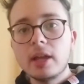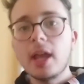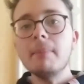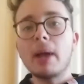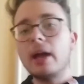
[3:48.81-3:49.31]

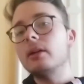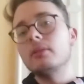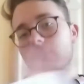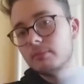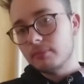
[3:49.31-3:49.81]
e mi
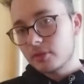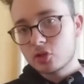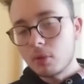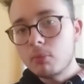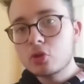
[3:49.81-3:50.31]
ha
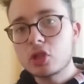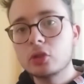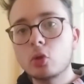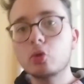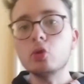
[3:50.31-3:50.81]

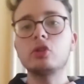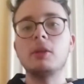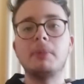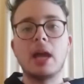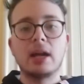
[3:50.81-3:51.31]
scombussato
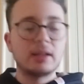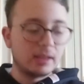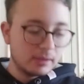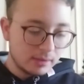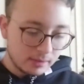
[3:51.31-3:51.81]
tutti i piani.